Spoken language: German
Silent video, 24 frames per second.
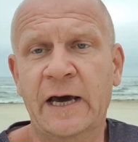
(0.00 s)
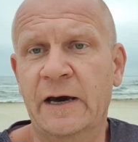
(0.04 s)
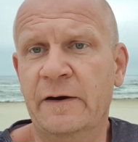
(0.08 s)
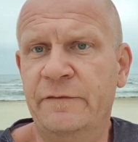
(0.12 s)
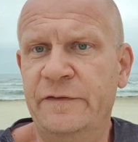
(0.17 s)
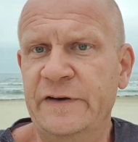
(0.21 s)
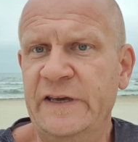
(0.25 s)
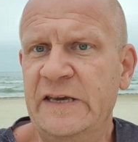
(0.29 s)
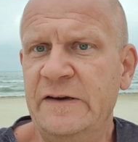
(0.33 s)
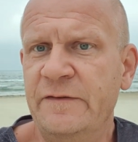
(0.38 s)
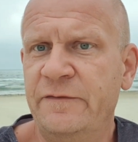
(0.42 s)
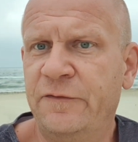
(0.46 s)

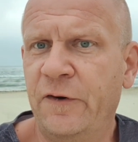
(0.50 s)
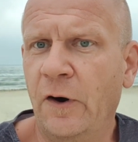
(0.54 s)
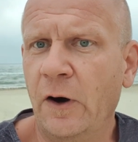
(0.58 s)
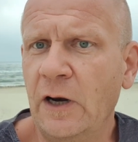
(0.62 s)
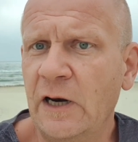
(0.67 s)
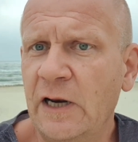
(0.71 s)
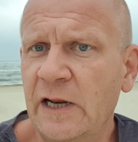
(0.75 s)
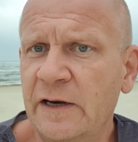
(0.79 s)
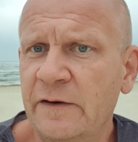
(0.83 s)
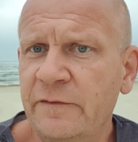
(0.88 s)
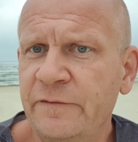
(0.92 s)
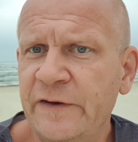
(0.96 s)
Wie
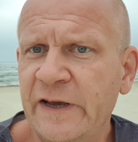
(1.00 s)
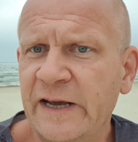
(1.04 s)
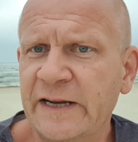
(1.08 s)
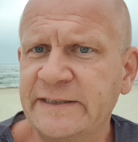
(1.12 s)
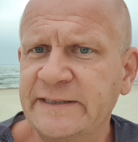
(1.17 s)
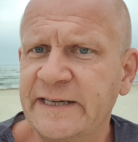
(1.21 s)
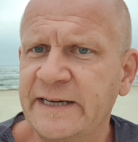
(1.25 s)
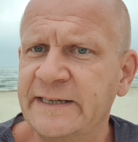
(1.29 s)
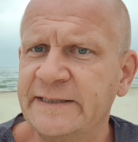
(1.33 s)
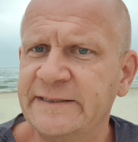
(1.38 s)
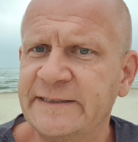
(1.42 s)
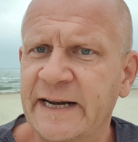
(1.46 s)
wollen wir
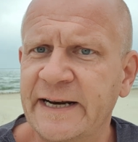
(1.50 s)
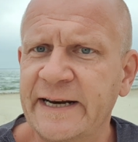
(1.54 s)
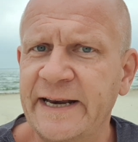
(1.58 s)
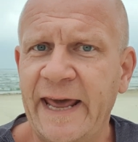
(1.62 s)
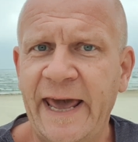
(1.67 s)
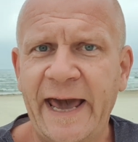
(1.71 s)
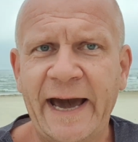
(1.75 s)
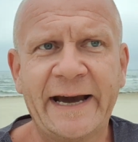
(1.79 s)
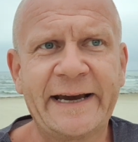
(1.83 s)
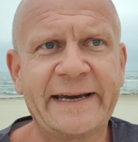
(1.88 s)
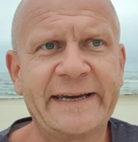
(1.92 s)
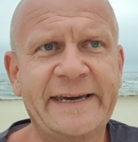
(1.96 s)
denn dann
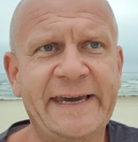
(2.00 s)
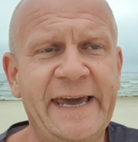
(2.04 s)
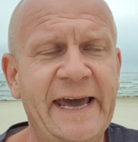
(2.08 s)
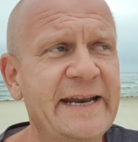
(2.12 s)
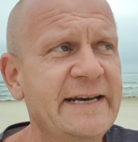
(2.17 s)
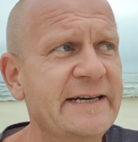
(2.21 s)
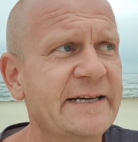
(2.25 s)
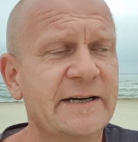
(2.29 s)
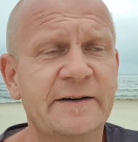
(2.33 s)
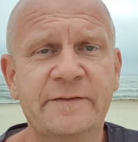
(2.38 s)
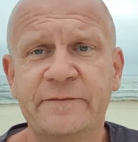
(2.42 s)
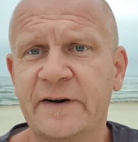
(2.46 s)

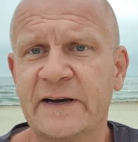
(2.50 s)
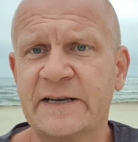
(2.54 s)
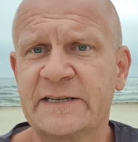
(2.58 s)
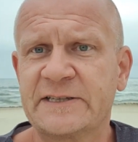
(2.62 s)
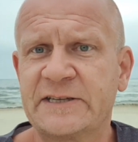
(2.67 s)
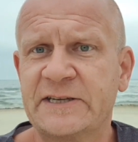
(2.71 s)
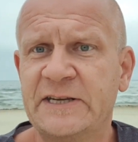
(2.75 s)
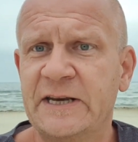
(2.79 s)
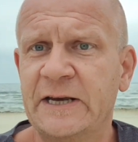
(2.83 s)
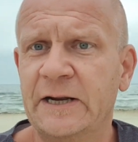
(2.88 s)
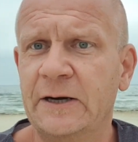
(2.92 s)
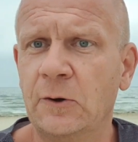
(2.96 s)
erkennen, was
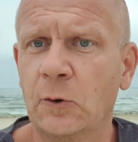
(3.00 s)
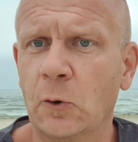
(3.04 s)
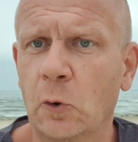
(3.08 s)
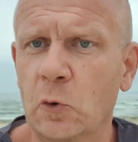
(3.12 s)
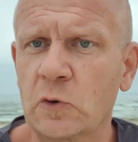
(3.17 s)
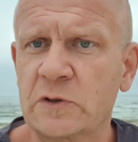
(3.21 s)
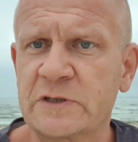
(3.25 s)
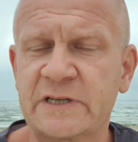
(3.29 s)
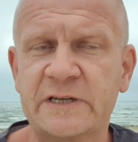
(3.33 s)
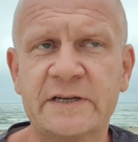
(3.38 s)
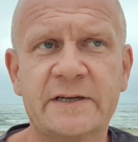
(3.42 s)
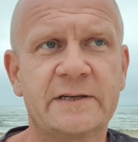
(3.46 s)
hier
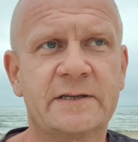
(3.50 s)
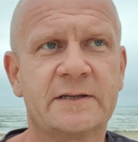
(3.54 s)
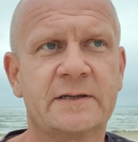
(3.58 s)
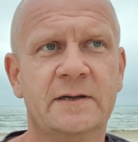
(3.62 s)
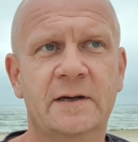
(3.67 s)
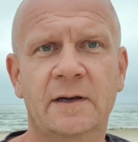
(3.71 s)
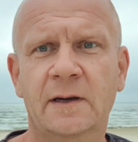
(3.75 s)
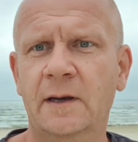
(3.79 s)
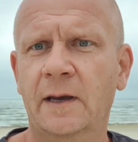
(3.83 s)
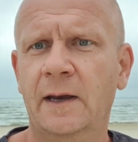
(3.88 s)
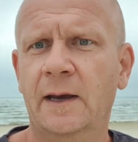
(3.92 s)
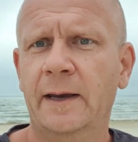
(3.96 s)
los ist?
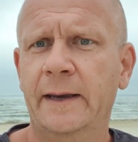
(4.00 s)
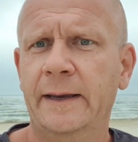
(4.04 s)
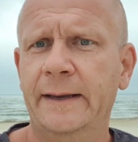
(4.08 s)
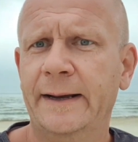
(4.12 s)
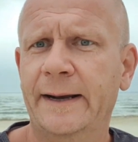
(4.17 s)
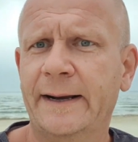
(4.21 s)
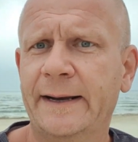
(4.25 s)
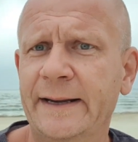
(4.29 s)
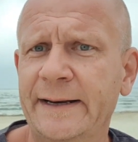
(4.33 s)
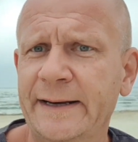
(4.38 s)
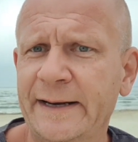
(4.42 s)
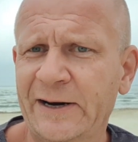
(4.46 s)
Ja
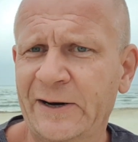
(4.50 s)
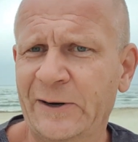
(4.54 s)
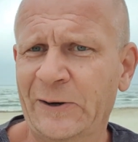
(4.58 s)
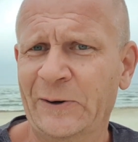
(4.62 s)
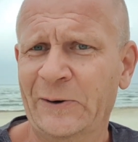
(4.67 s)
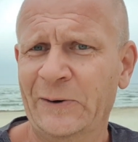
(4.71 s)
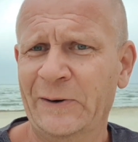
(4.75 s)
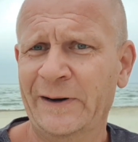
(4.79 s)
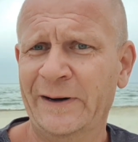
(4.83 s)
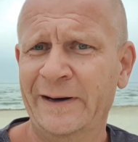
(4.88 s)
genau.